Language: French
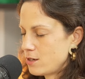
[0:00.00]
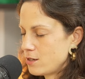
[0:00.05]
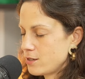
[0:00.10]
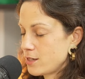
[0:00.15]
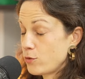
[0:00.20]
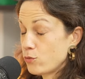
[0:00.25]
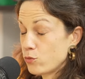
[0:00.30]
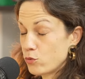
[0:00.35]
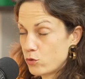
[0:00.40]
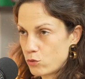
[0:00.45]

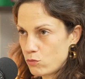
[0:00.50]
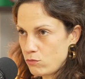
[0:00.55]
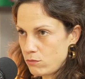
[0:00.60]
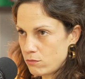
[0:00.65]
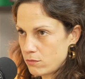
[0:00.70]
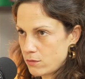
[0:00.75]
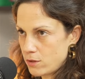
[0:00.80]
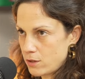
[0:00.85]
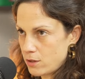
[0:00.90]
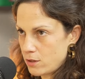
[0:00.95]
cette fonction.
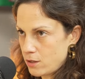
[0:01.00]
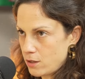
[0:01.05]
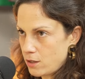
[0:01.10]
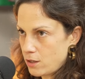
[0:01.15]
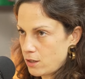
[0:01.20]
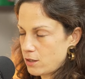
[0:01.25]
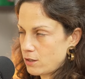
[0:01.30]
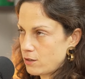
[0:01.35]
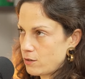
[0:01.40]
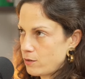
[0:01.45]

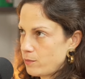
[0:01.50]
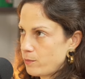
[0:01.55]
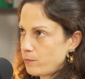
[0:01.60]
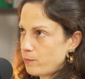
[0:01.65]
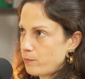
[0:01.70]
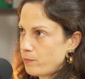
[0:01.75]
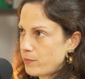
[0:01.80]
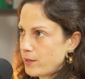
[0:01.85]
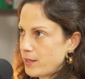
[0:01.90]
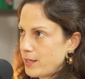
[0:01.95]

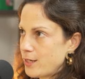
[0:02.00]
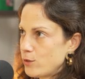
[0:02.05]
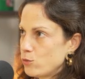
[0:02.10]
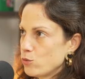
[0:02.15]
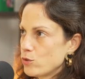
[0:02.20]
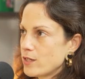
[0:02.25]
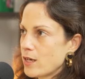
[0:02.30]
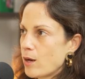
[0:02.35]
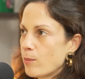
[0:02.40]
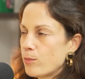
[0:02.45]
et
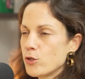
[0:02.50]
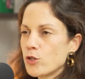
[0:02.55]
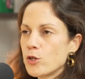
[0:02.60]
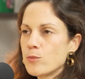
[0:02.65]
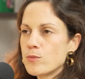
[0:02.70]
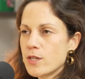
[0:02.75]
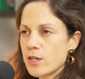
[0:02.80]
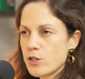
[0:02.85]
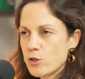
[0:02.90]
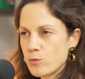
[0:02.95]
donc c'est un peu comme ça,